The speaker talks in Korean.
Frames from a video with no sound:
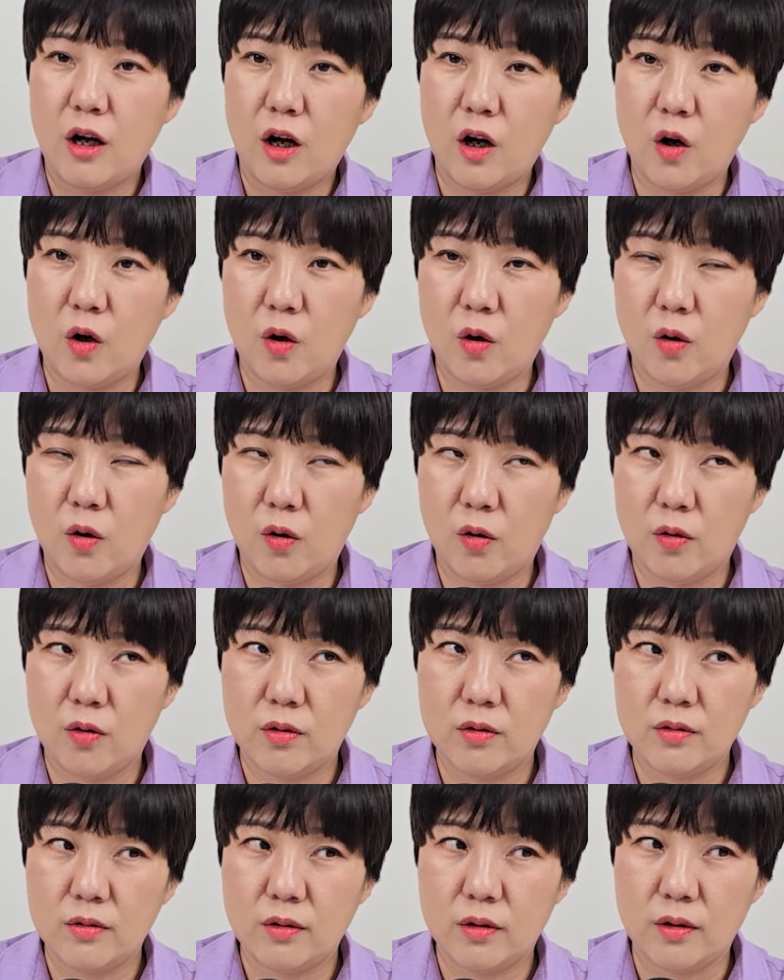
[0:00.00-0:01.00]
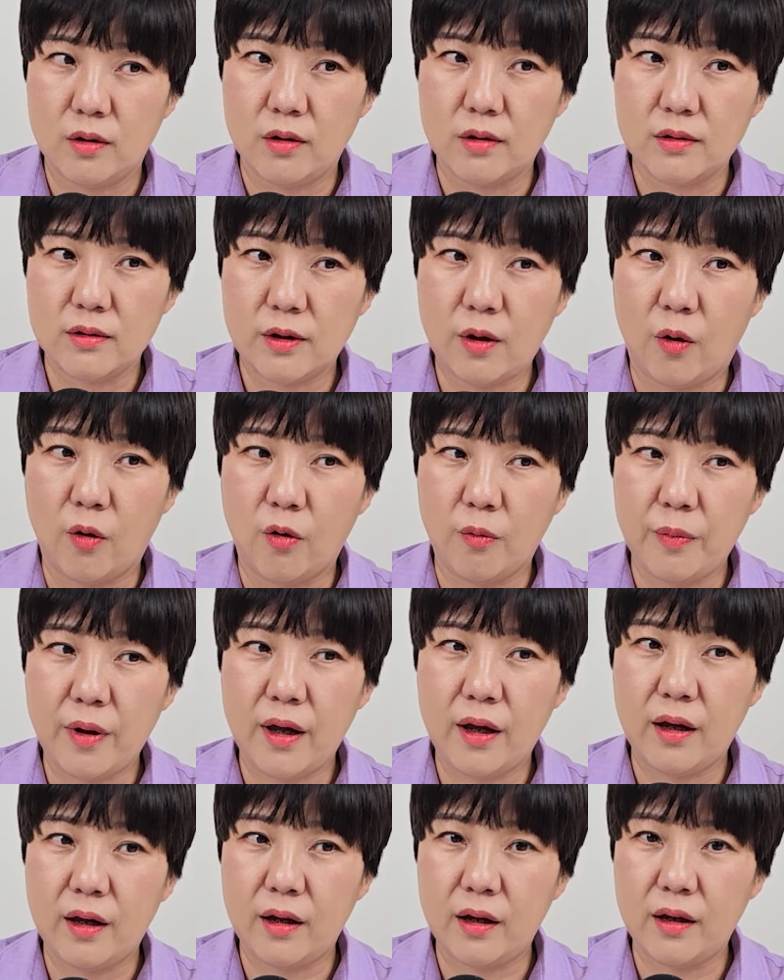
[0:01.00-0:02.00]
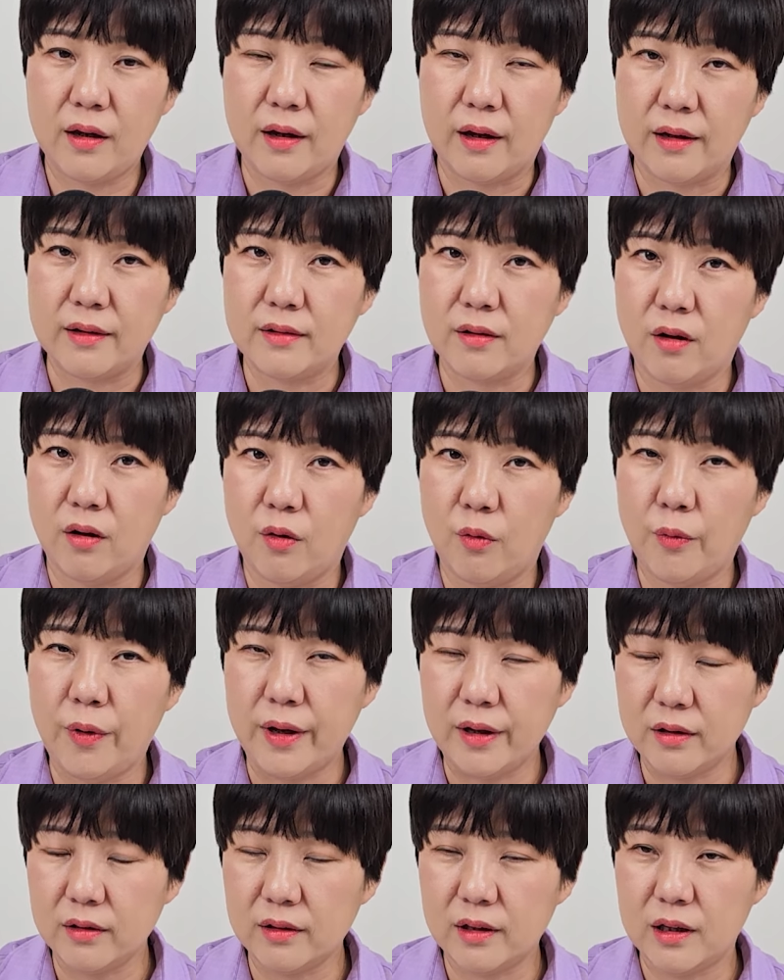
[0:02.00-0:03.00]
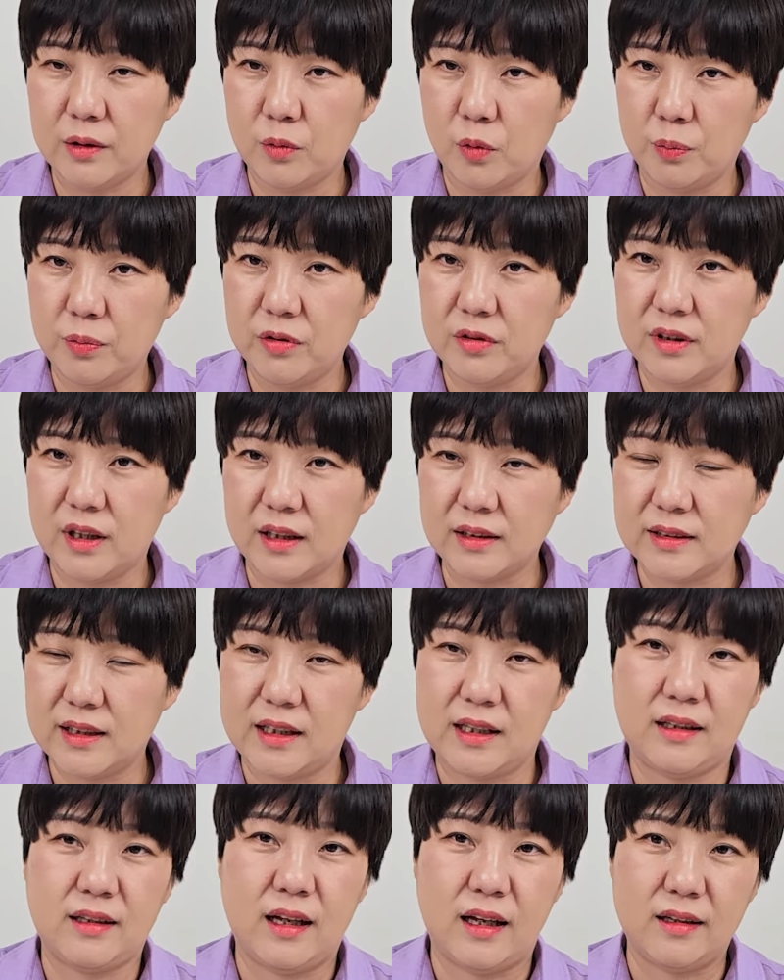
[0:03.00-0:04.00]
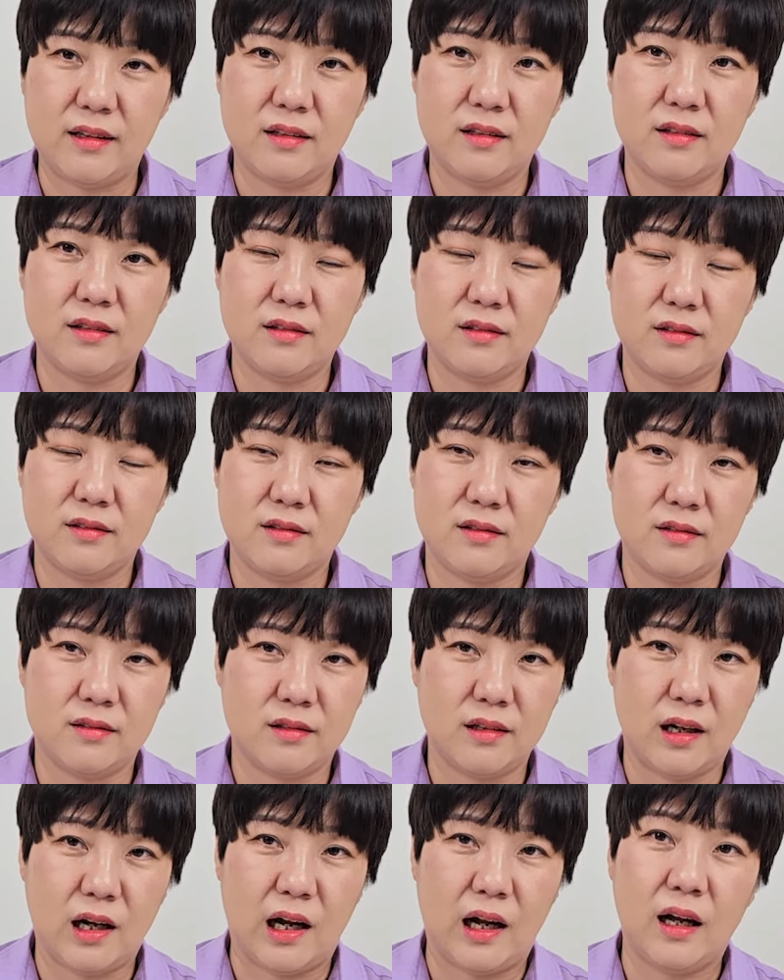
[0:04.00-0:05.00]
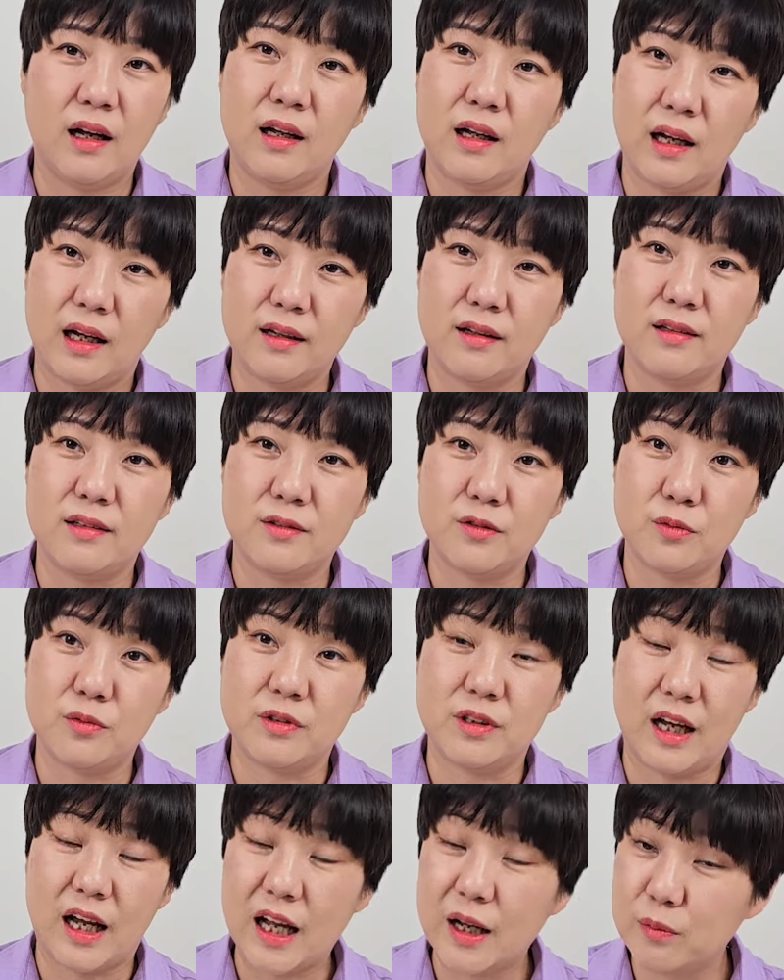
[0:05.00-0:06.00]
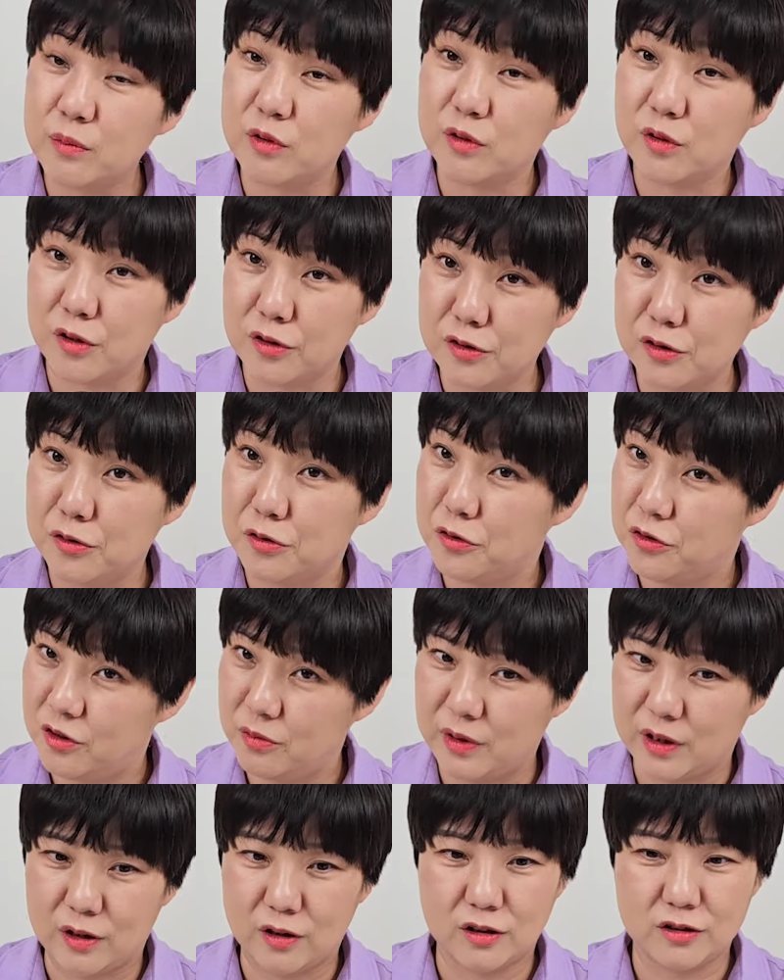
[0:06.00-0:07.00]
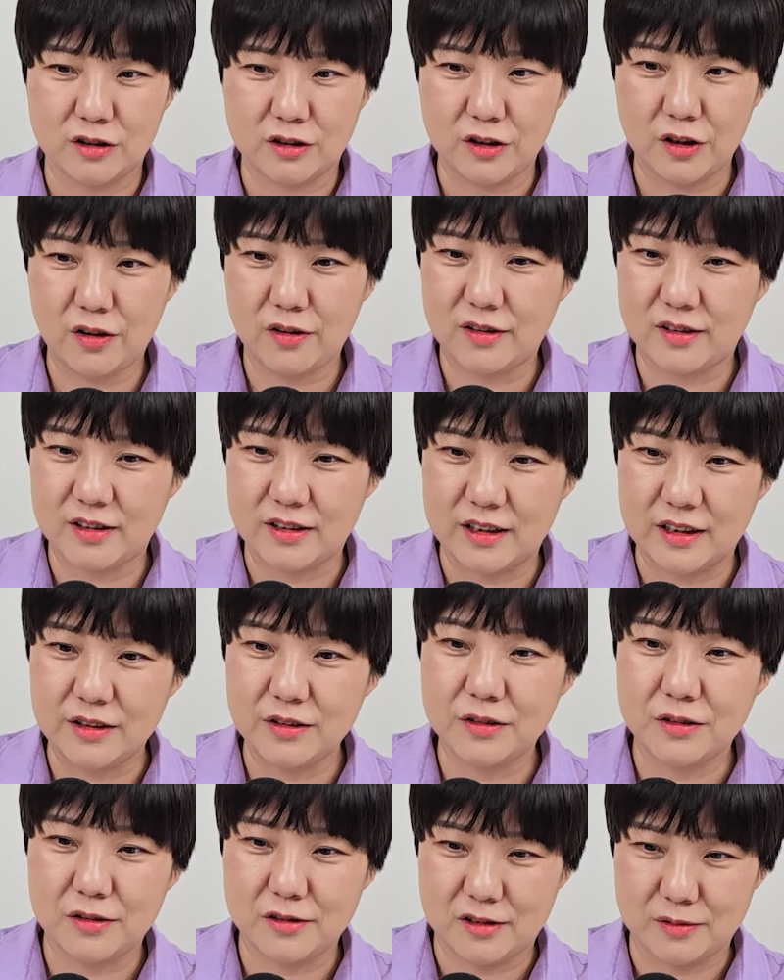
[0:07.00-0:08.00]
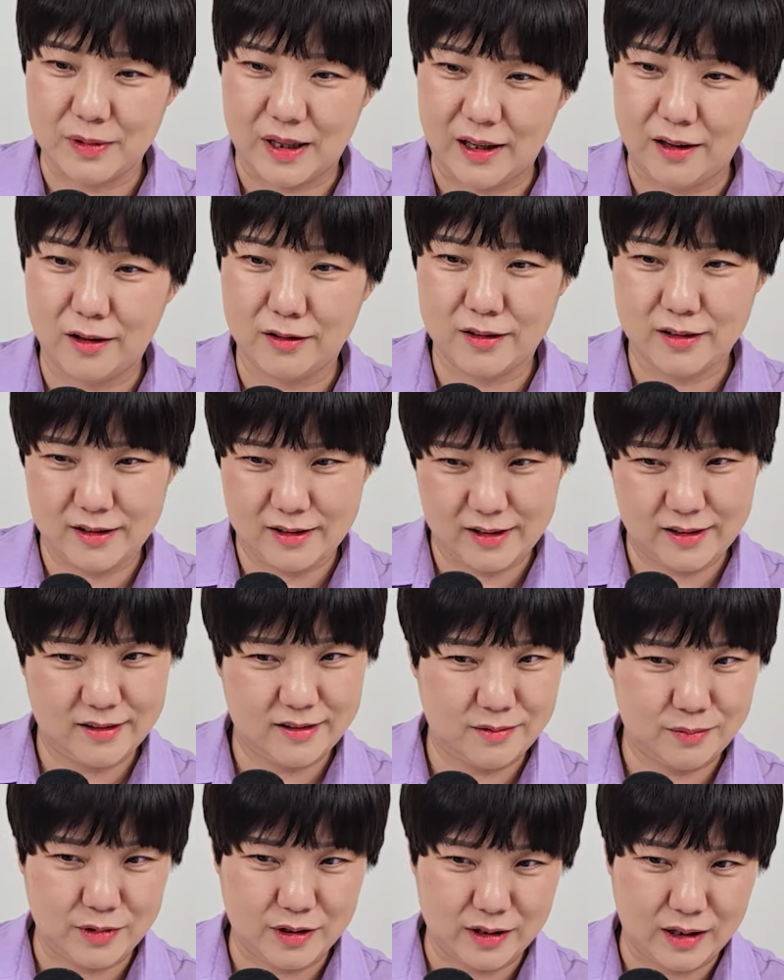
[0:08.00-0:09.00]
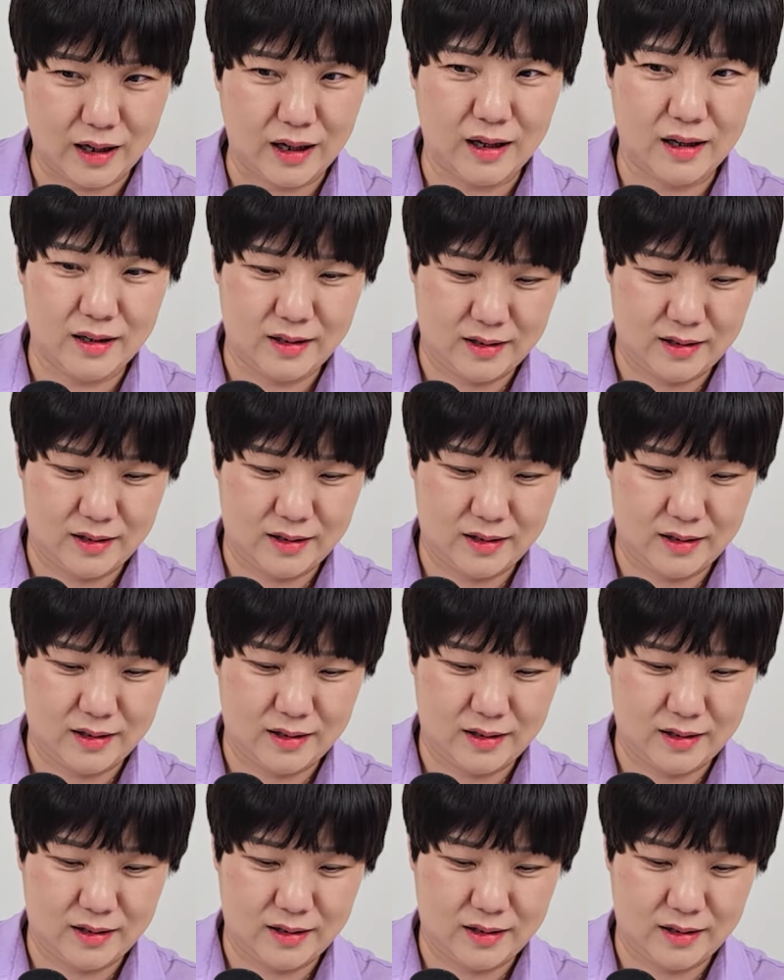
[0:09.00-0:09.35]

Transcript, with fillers: 어 경매에서 왜 이렇게 높은 낙찰이 되는가 하는 좀 의아한 물건들도 좀 있거든요. 그 이유를 좀 알려드리겠습니다.